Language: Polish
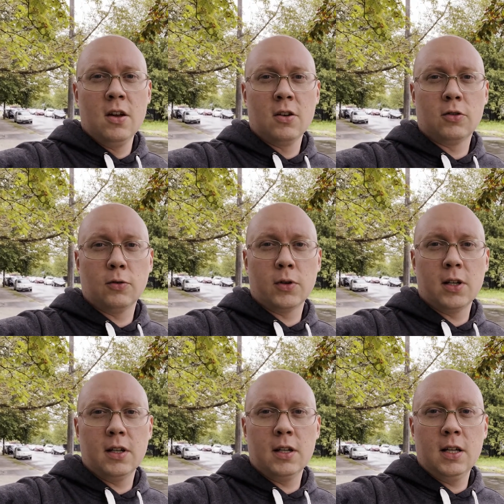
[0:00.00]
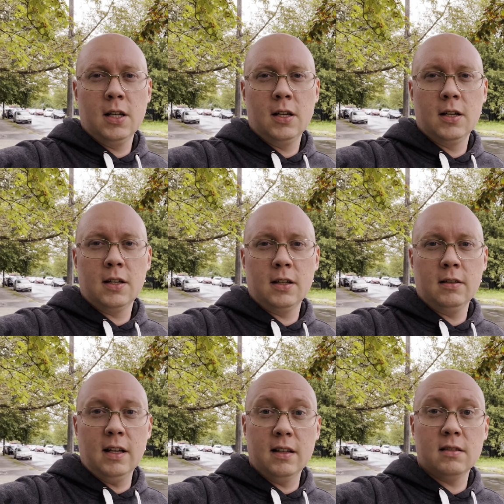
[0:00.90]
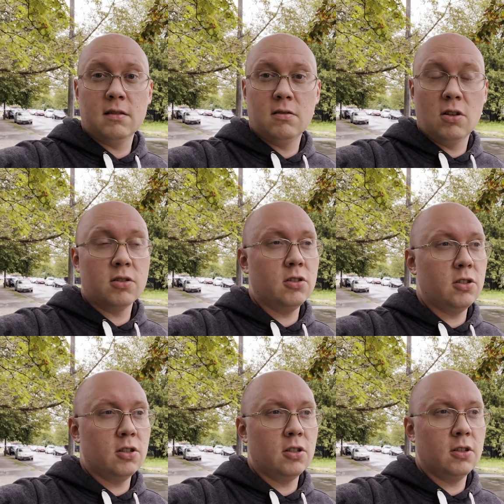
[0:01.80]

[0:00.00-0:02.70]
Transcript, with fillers: który jest dosyć